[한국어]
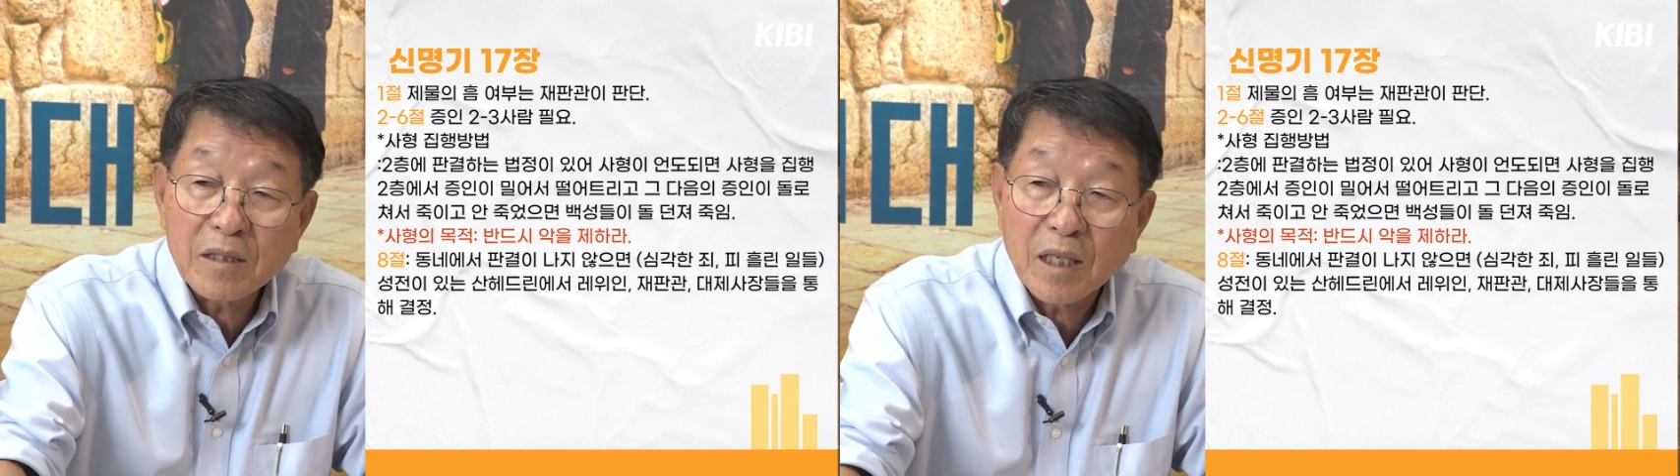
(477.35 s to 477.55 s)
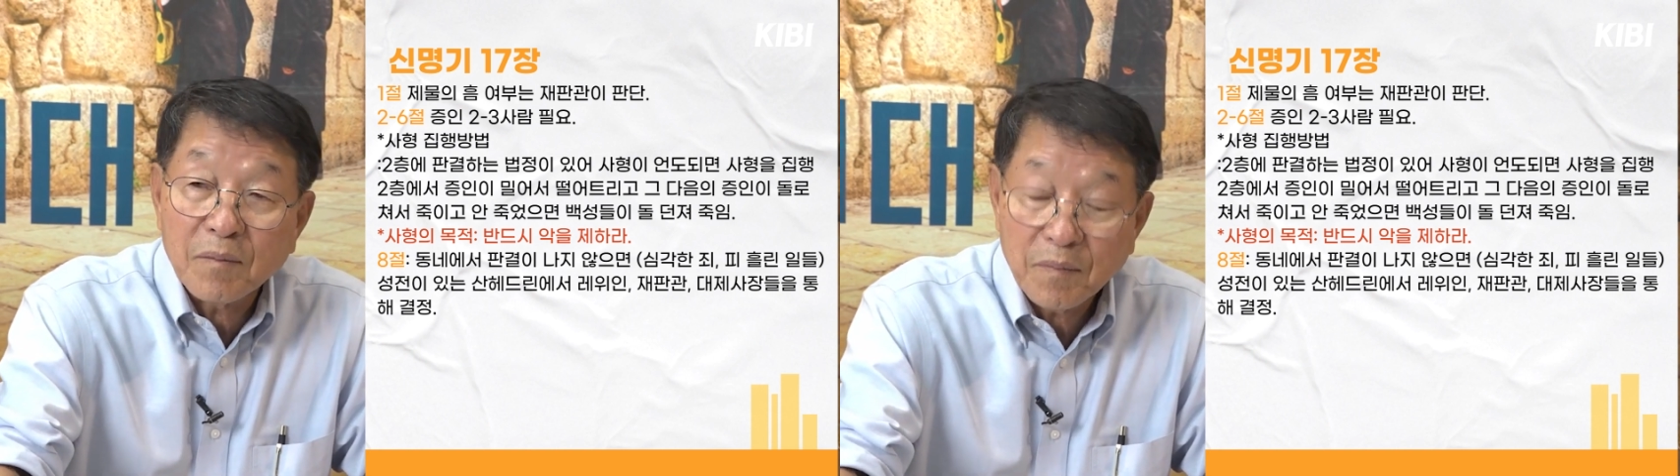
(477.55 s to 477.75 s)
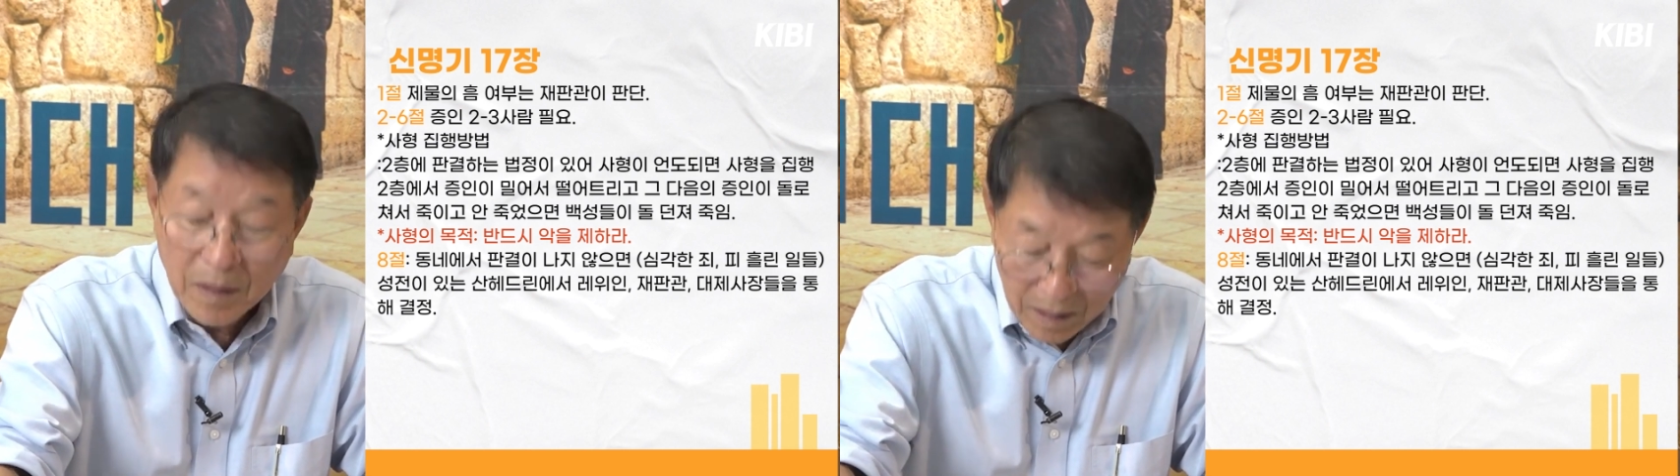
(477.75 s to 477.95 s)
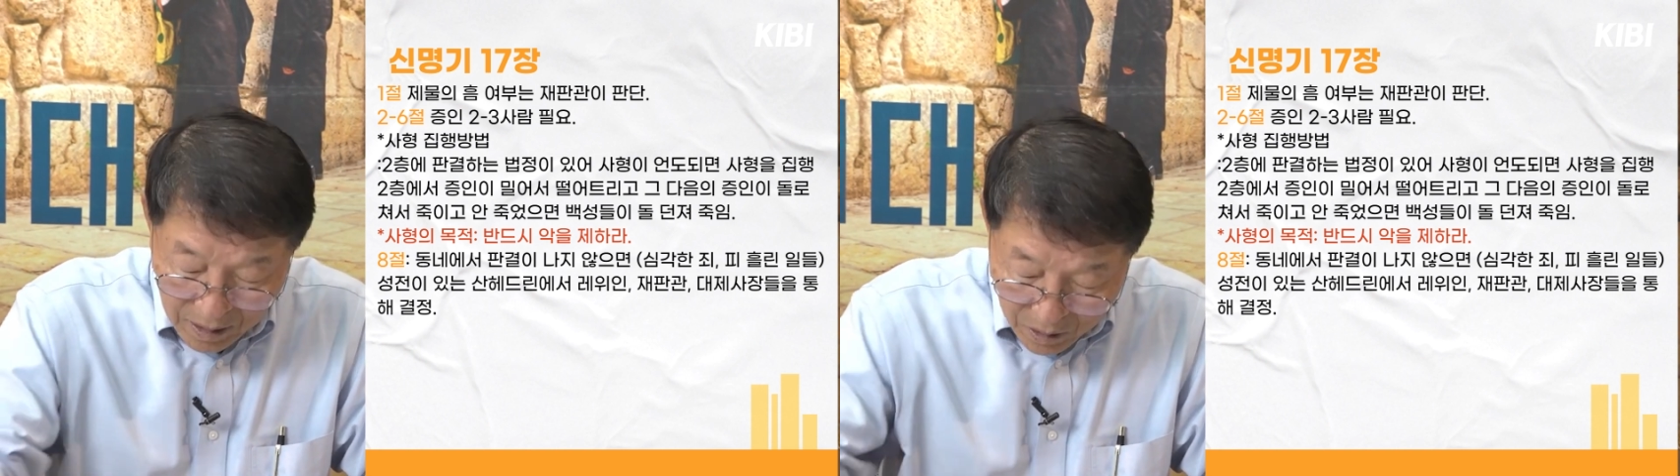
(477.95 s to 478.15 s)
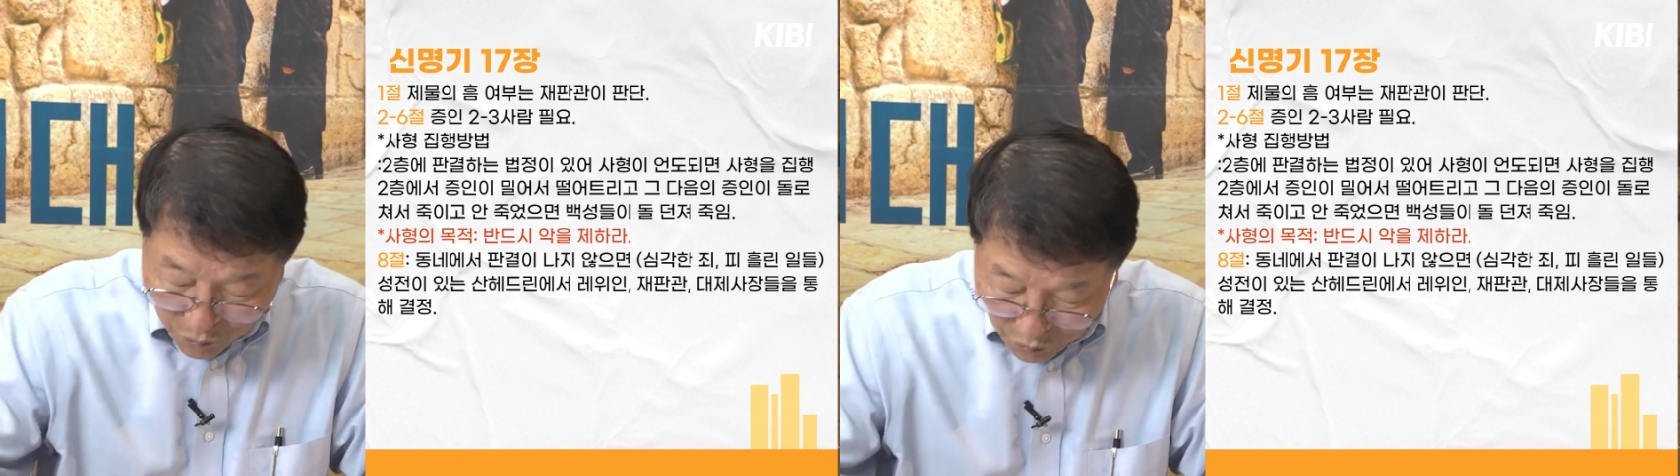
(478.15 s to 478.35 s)
사람,
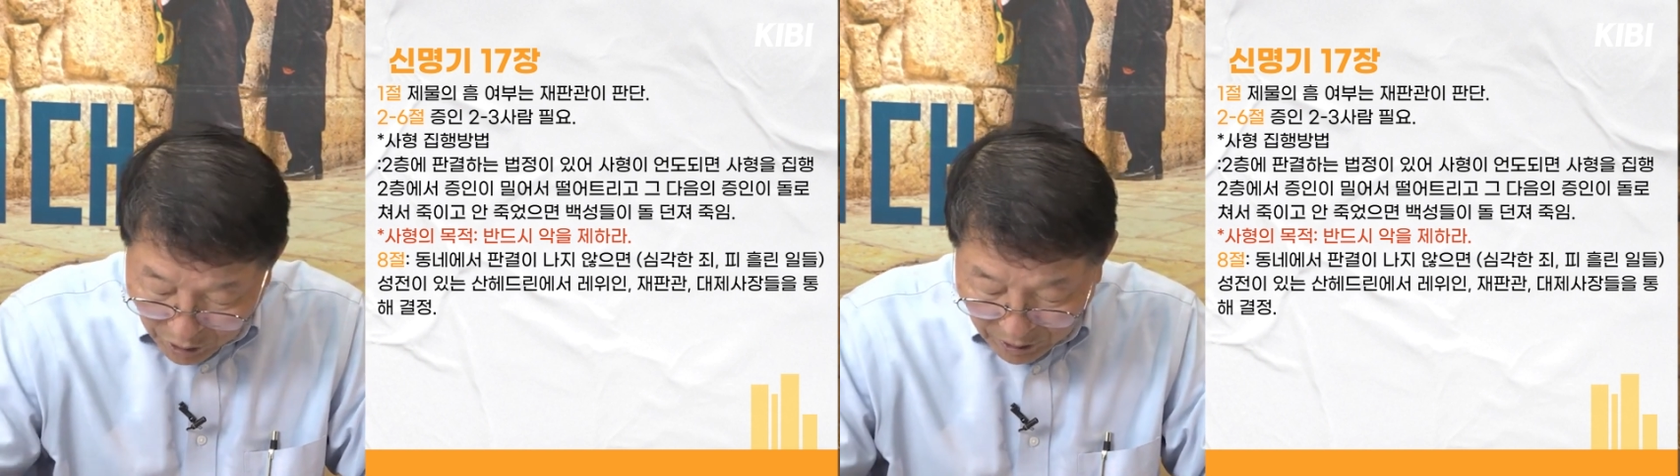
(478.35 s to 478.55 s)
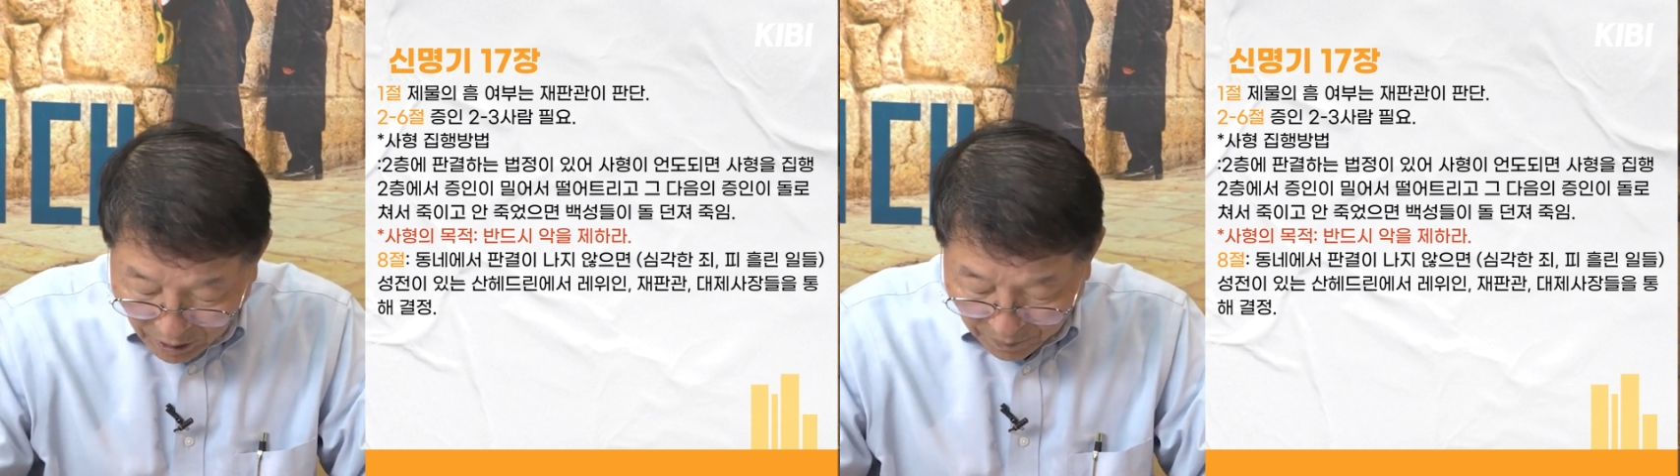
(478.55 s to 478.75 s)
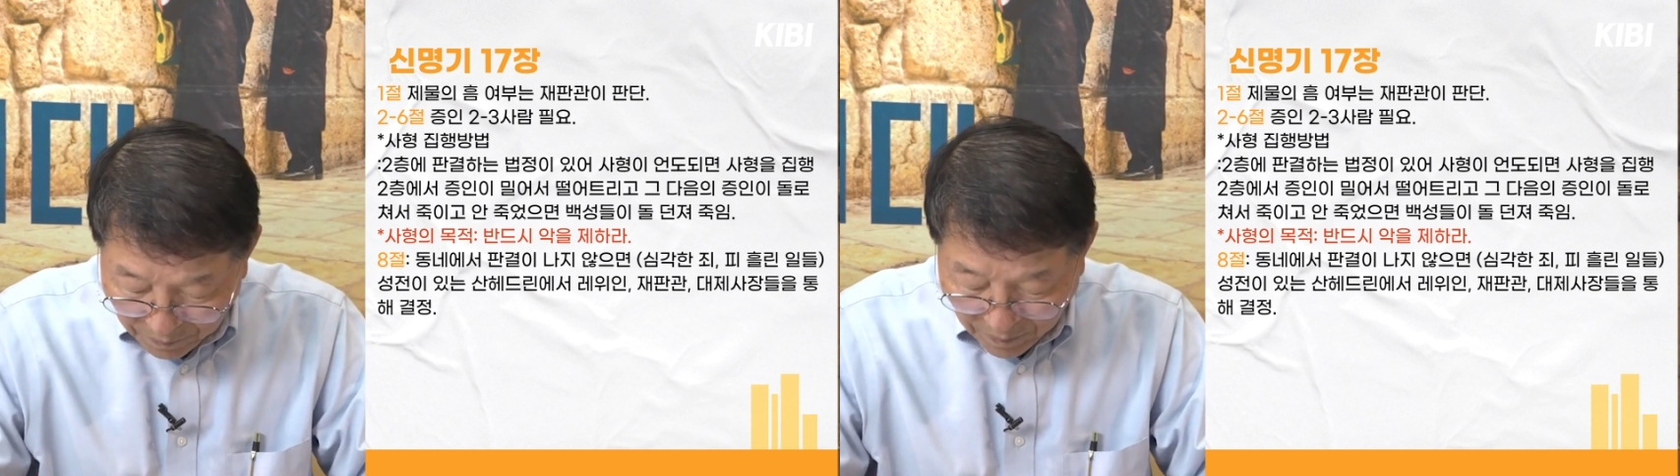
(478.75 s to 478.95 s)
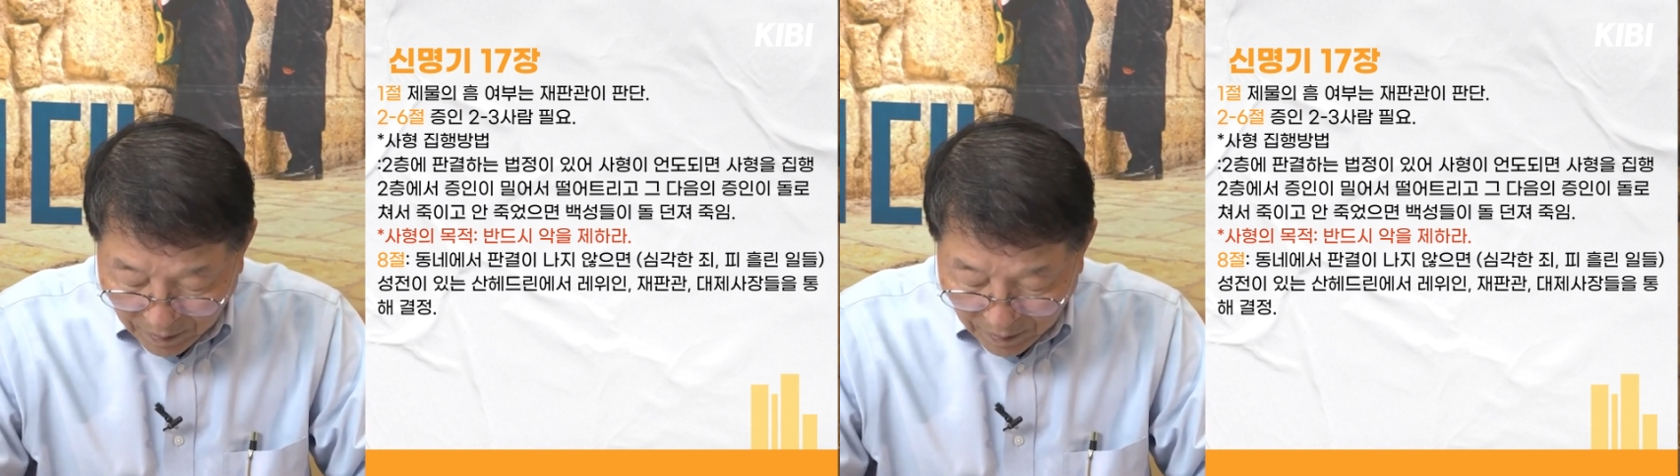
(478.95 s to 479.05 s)
두세 사람.